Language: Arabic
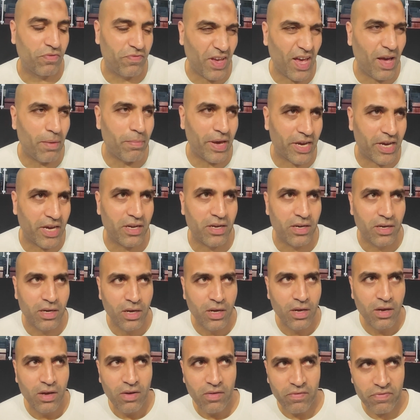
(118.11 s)
في اماكن
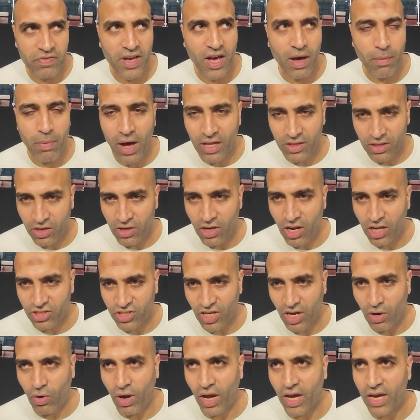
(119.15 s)
فيها بعض
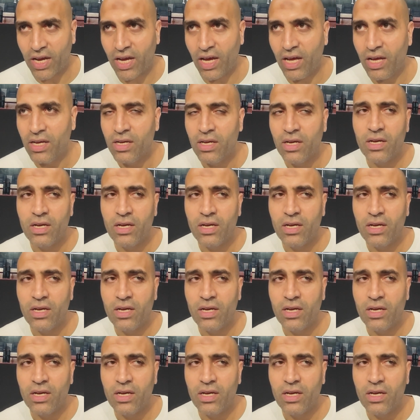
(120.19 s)
النقص او حاجه